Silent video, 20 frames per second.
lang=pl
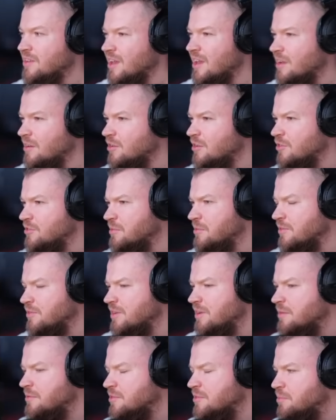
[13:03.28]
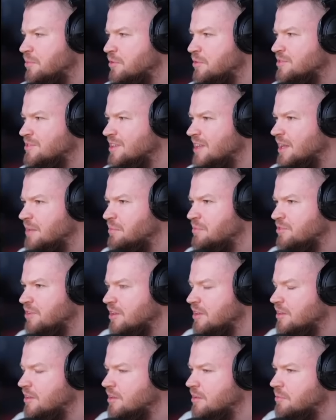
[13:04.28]
jak rozmawiałem z Boxdelem
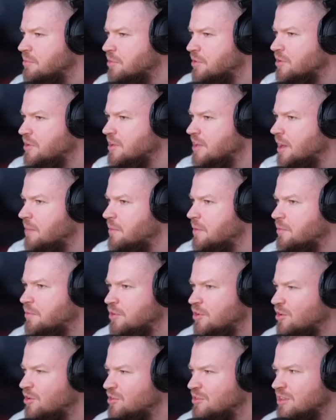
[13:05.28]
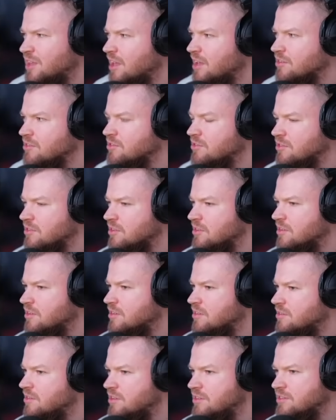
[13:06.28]
przed tym programem, to on też
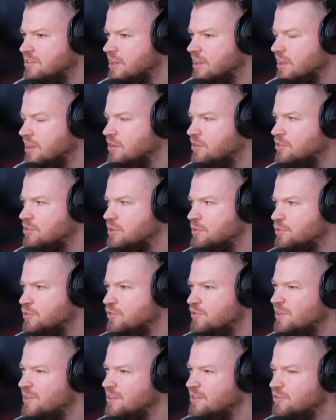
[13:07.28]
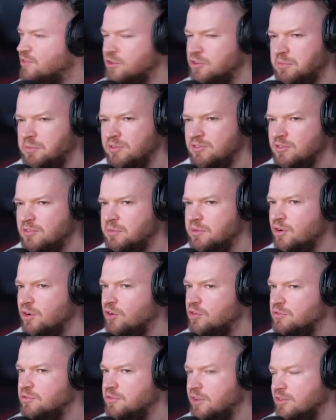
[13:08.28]
y, nic takiego nie mówił, więc wątpię, żeby
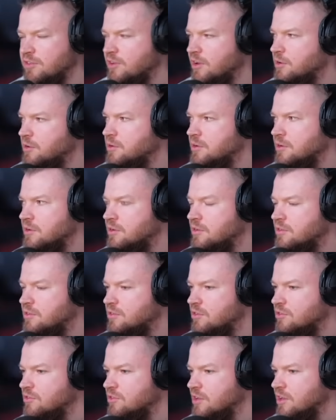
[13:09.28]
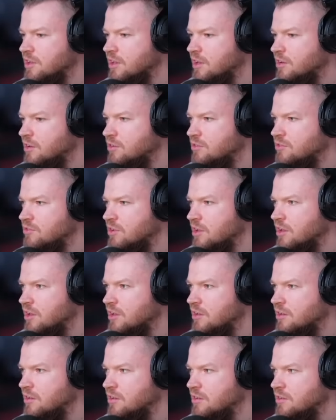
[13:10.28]
on wiedział coś takiego,
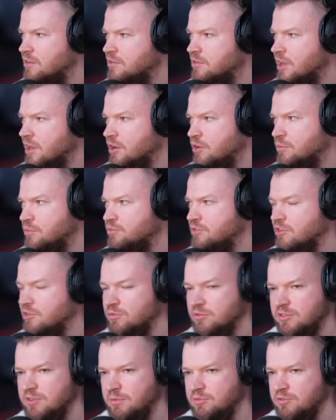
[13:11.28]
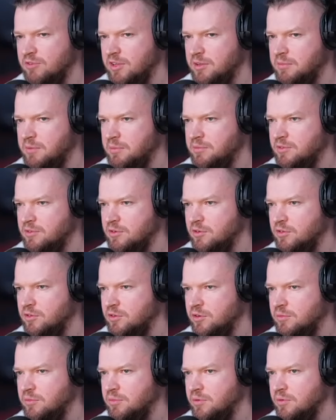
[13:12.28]
że y, taką przeszłość na przykład ma
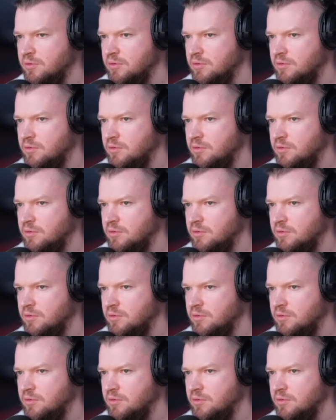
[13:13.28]
psychotrop.